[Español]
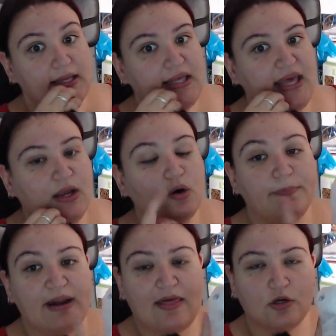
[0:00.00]
he
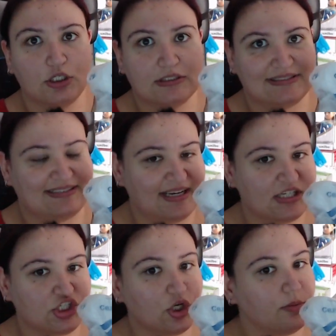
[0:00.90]
comprado tres
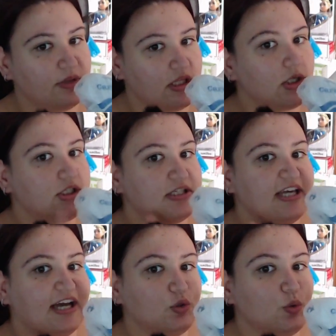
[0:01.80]
solomillos de
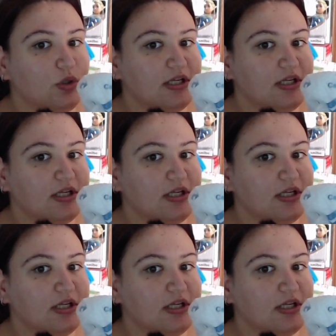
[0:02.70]
atún,